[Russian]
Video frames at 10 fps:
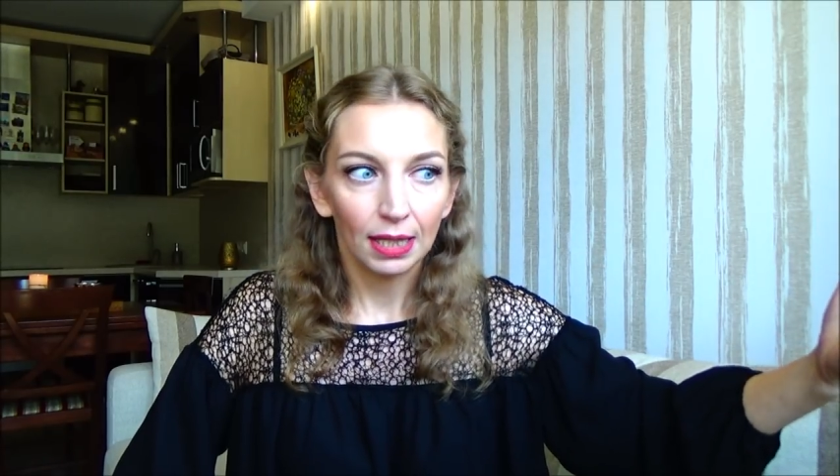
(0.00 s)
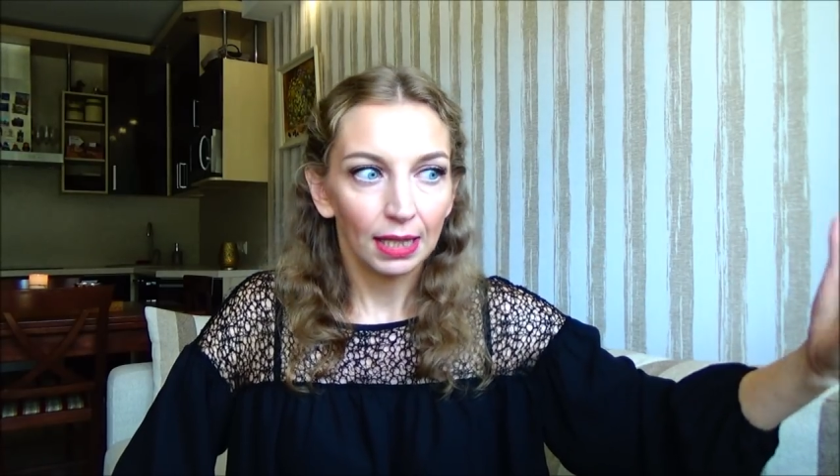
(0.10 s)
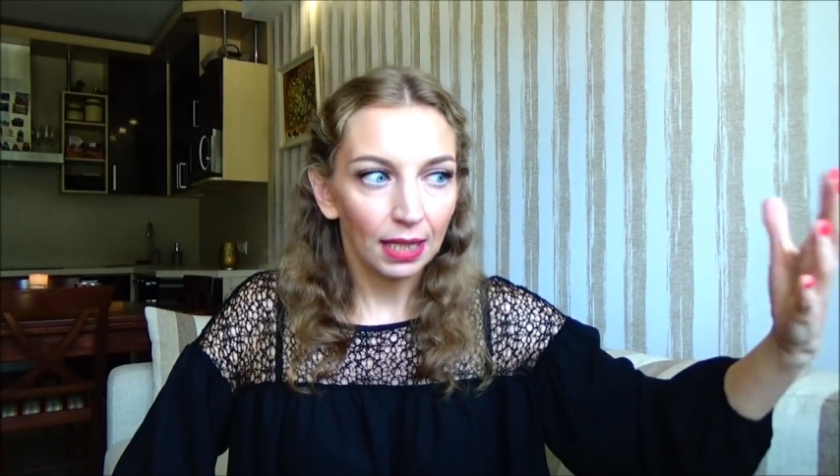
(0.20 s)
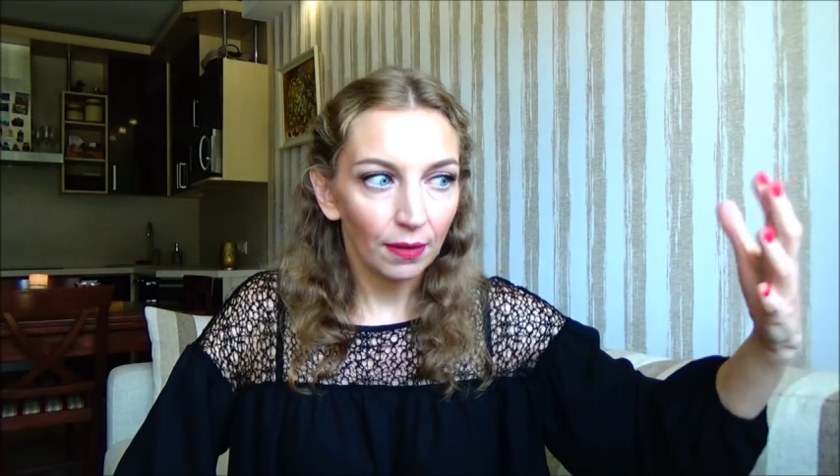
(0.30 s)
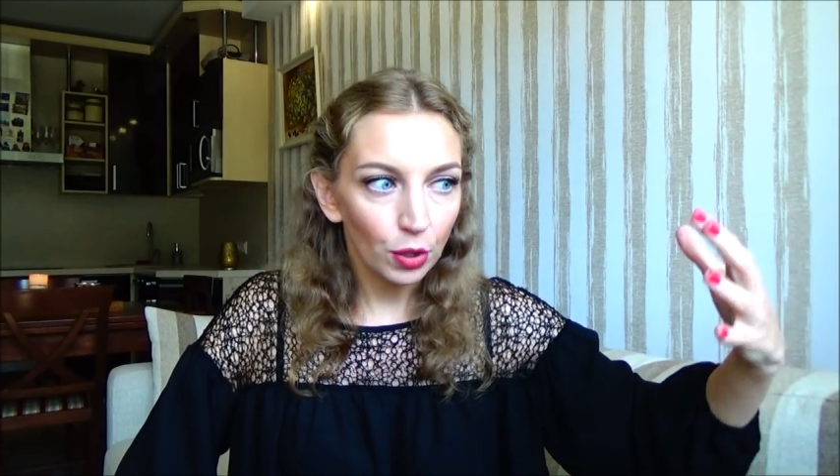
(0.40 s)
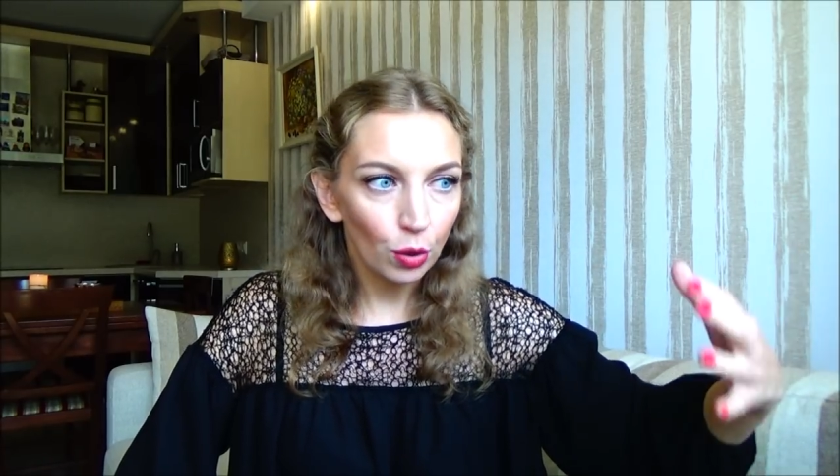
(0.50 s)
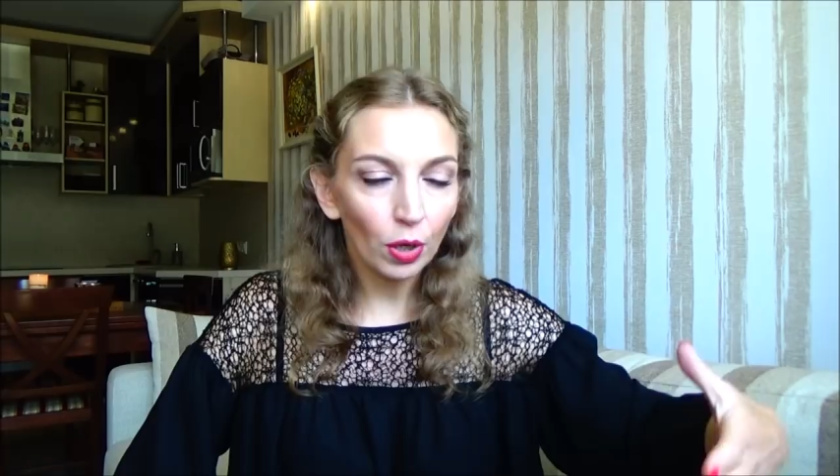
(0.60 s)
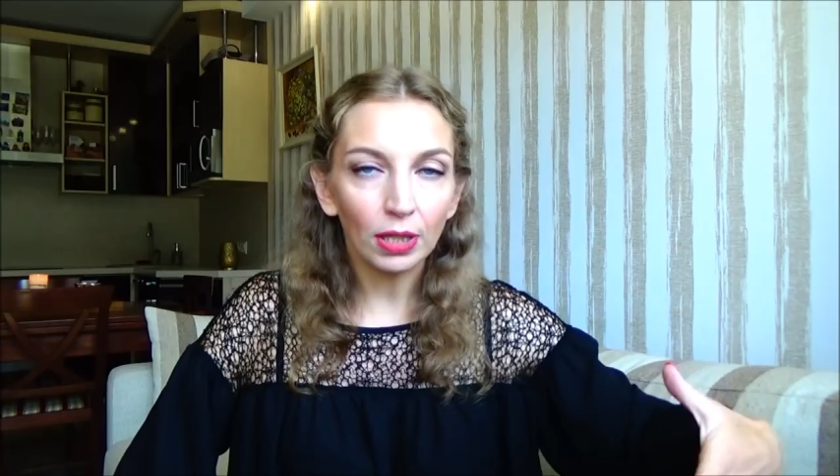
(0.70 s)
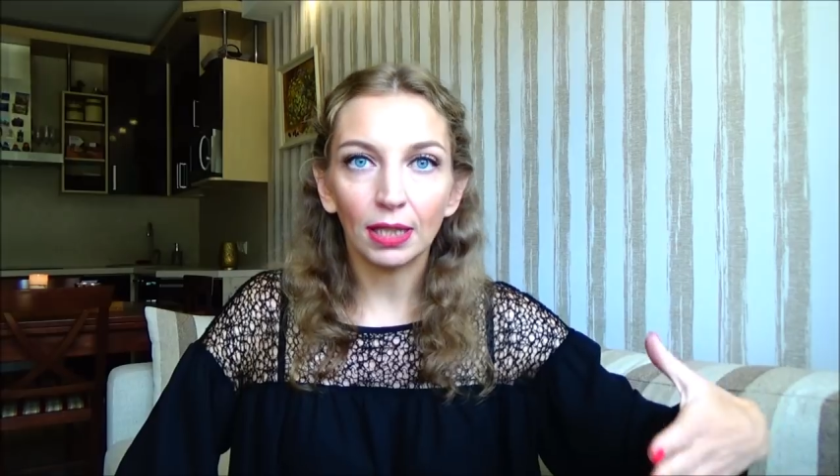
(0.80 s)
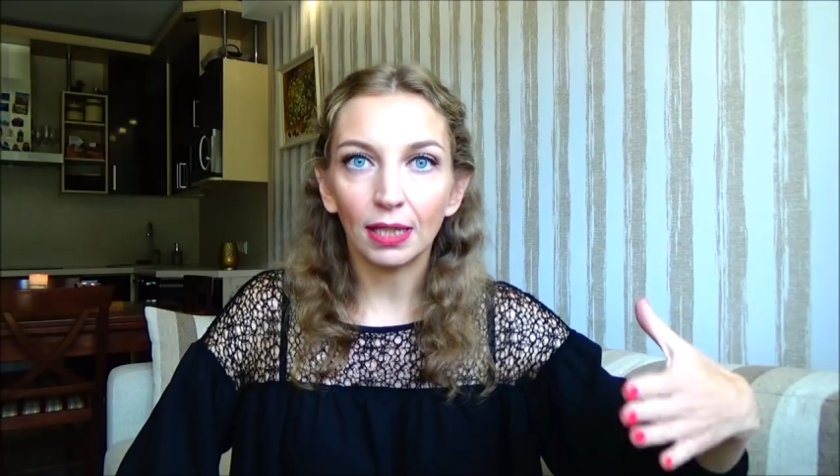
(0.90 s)
Я все
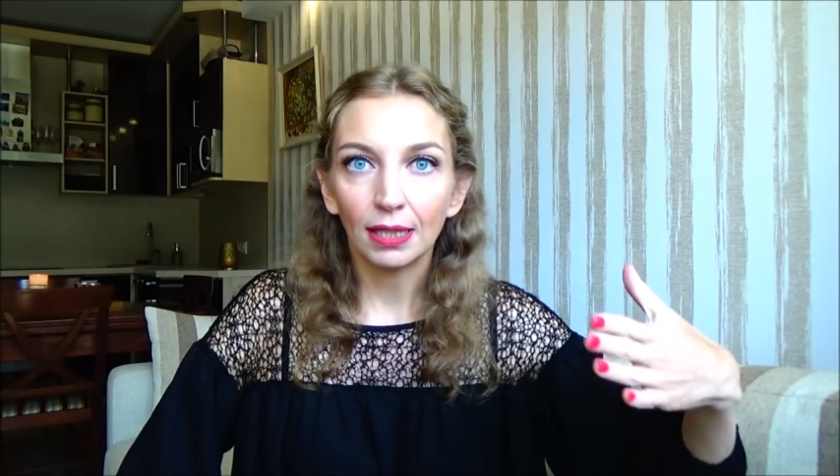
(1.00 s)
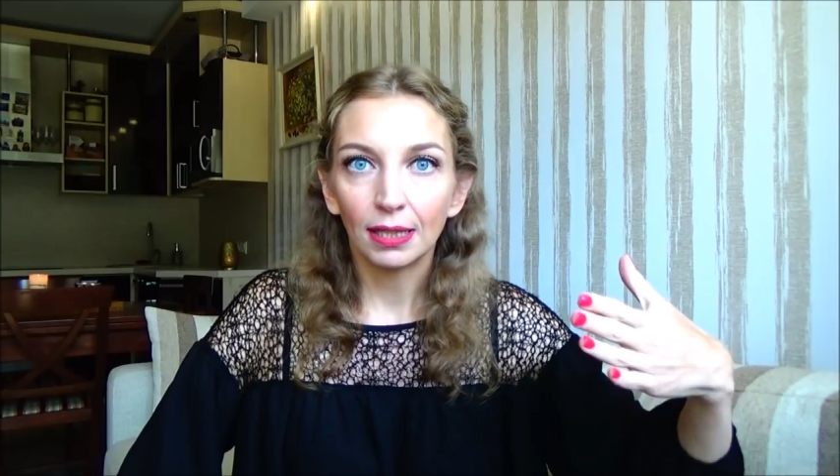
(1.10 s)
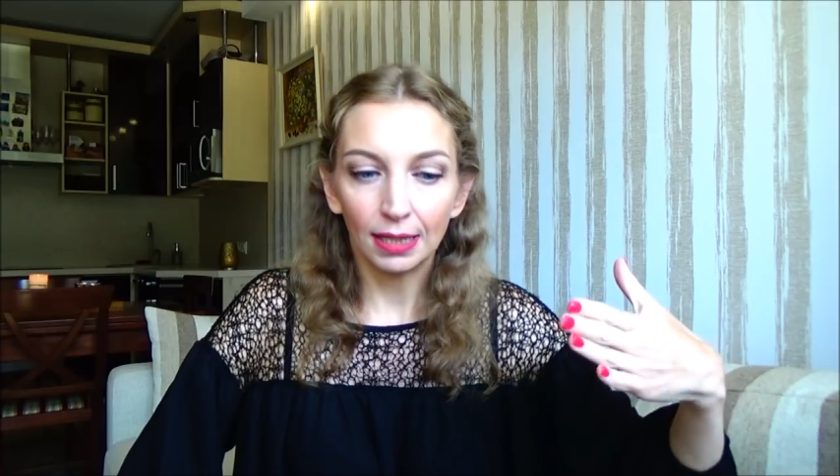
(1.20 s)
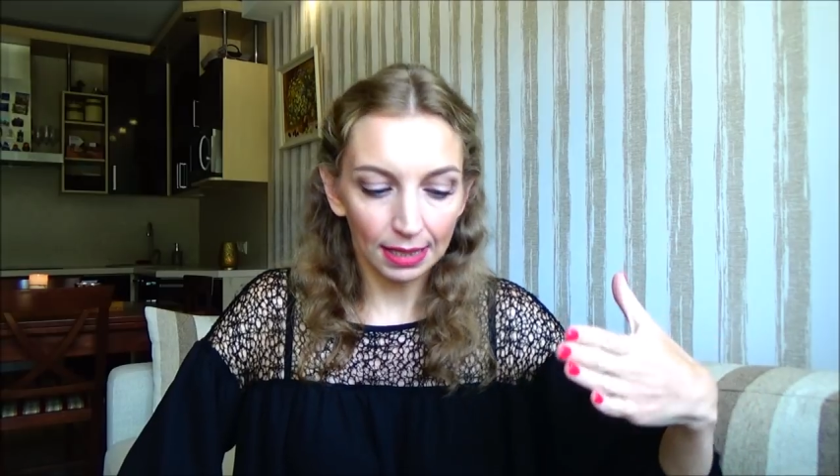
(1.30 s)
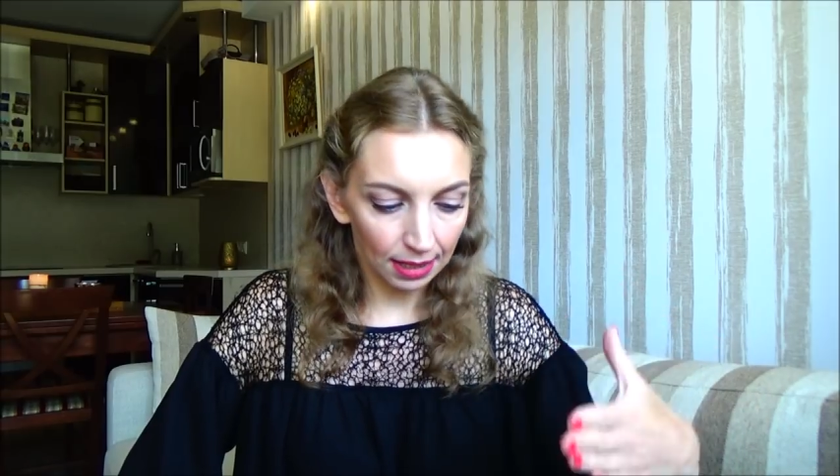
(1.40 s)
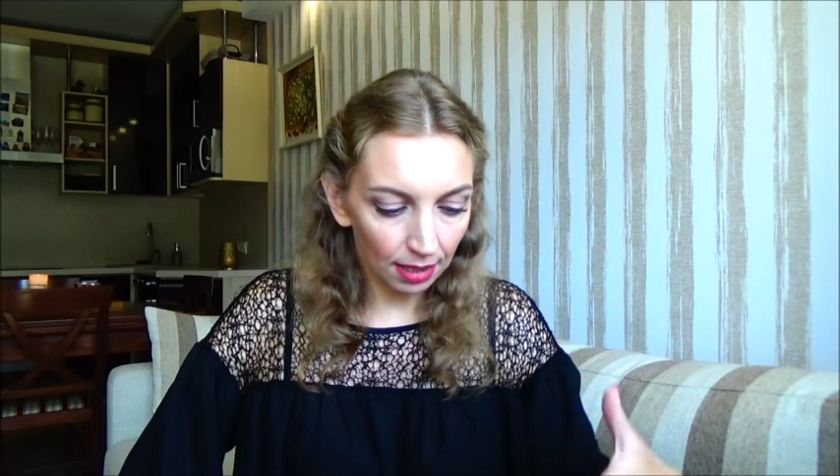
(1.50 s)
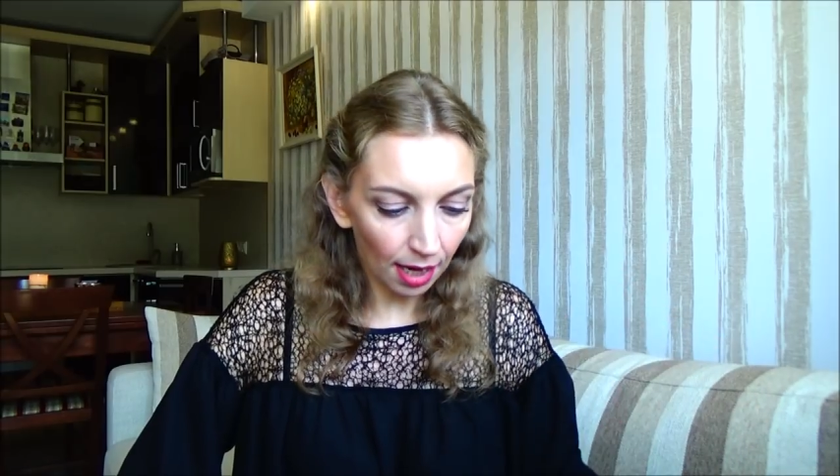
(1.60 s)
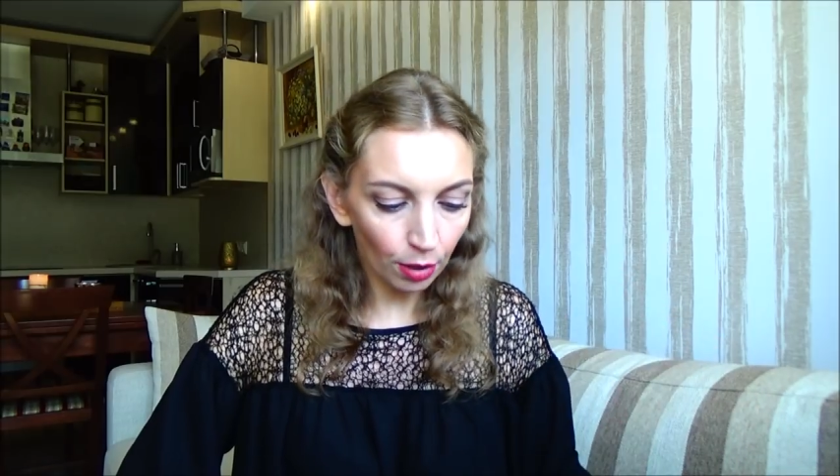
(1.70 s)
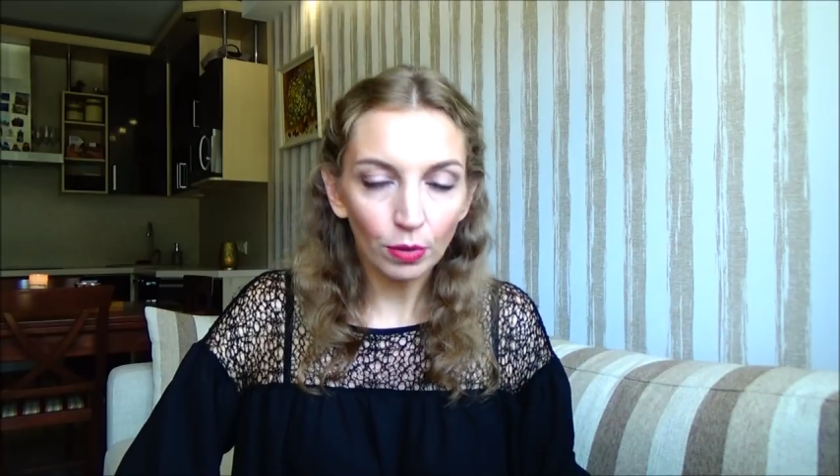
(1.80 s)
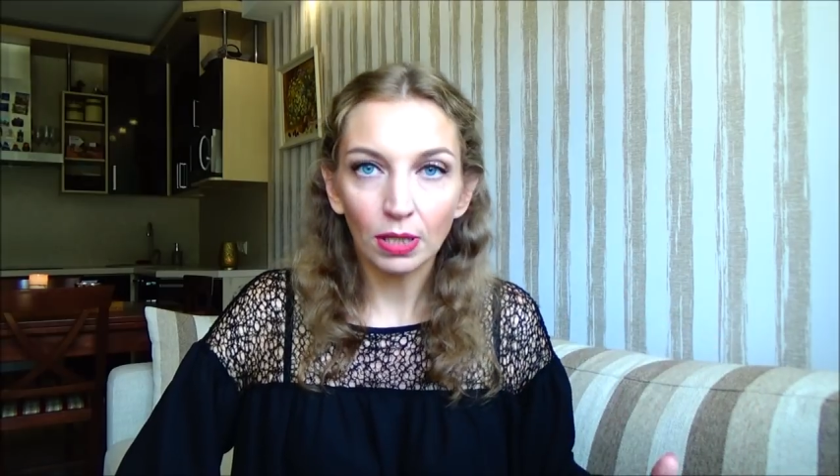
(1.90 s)
это
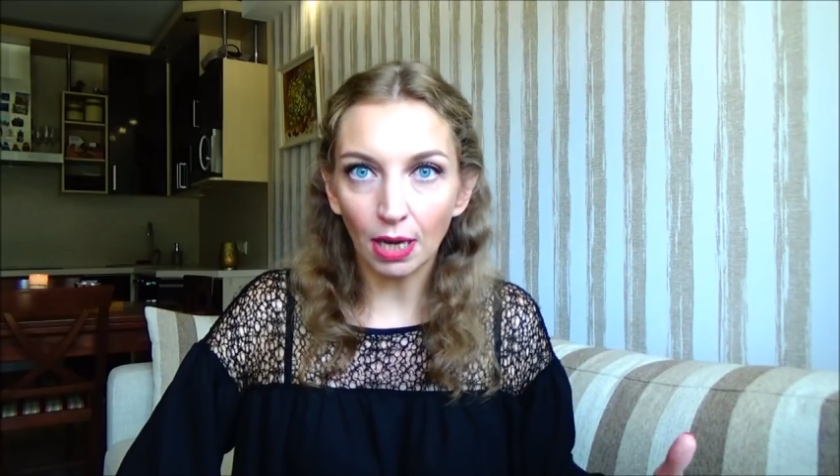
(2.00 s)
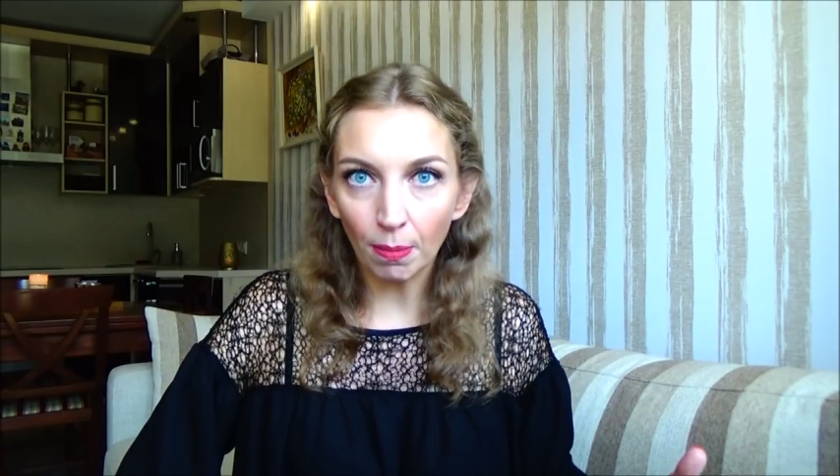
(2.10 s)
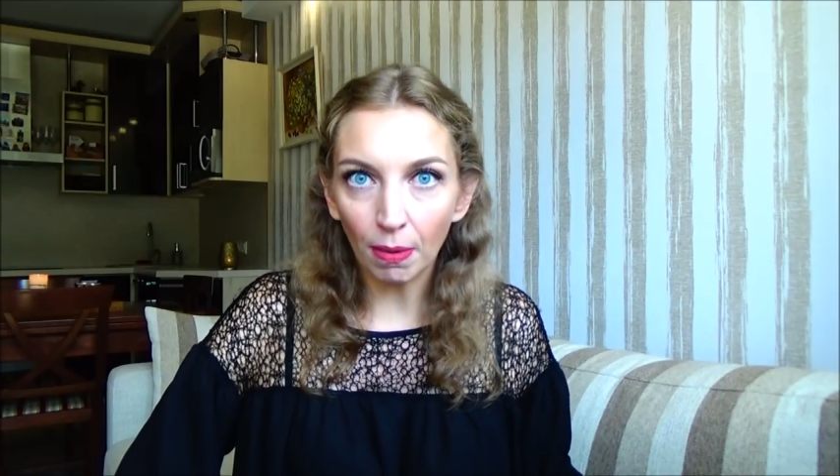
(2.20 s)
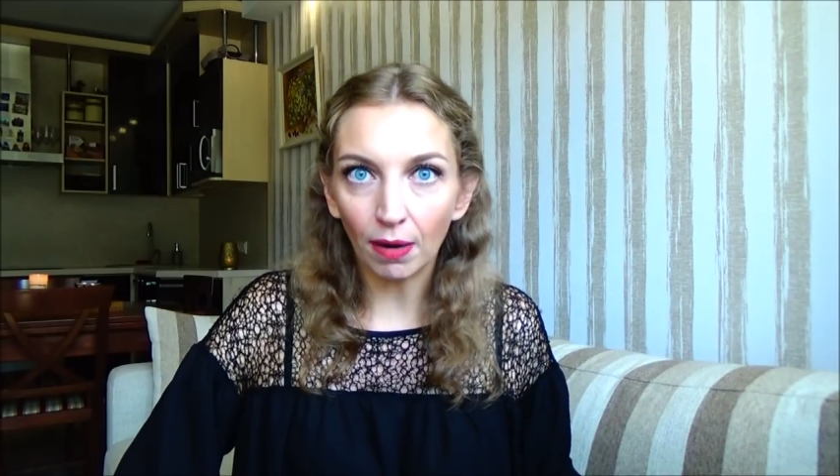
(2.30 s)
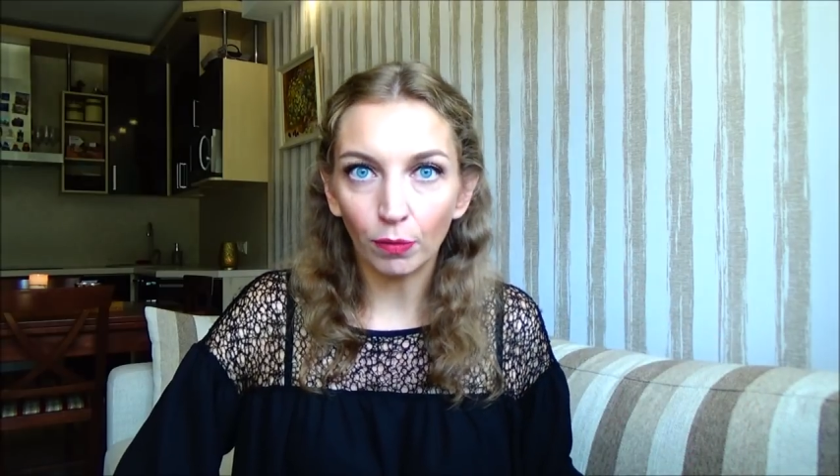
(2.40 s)
достигаю сама.